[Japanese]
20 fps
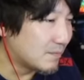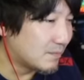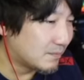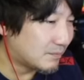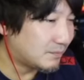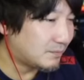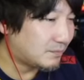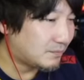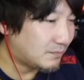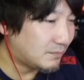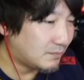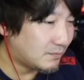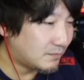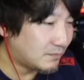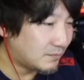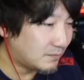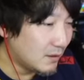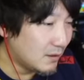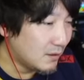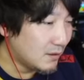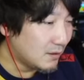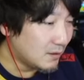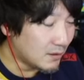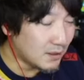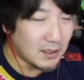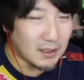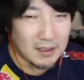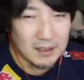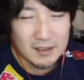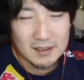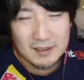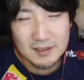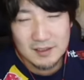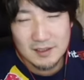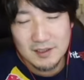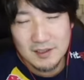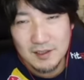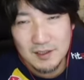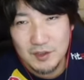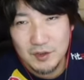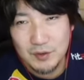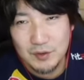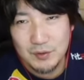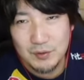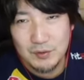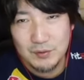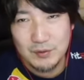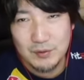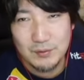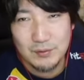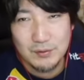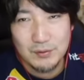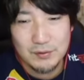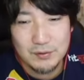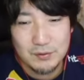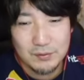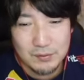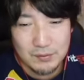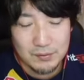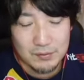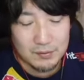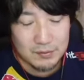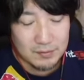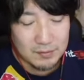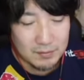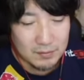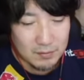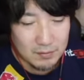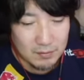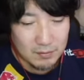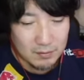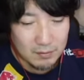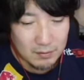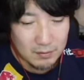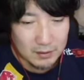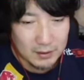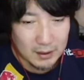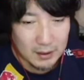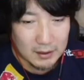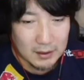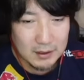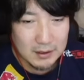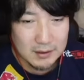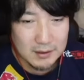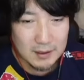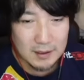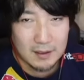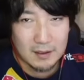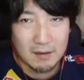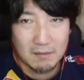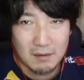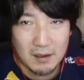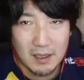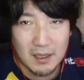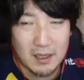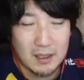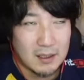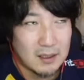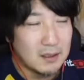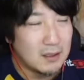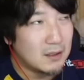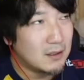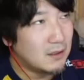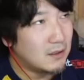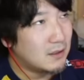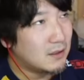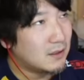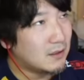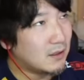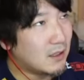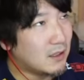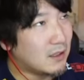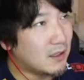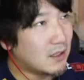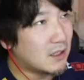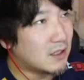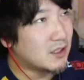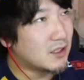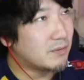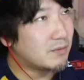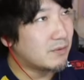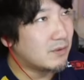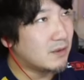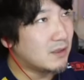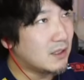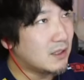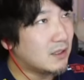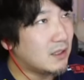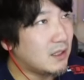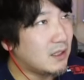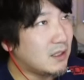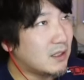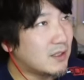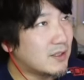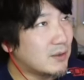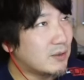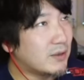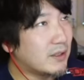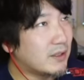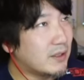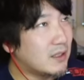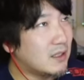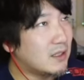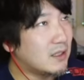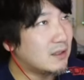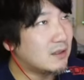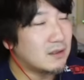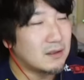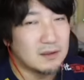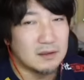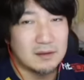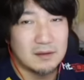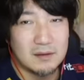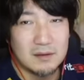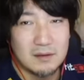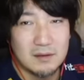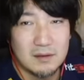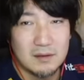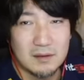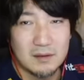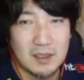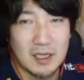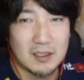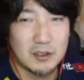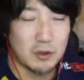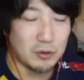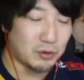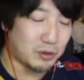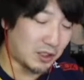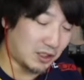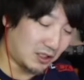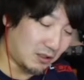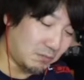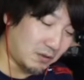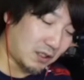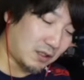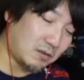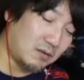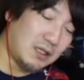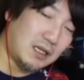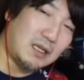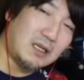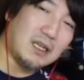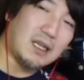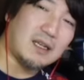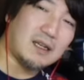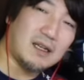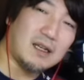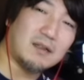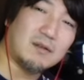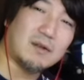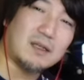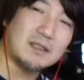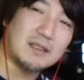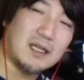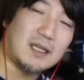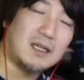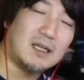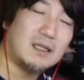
う、うん。で、その、そういうのをこう経験してからは、何か自分ができなそうだな、ちょっとやってみたけどできないなとかさ、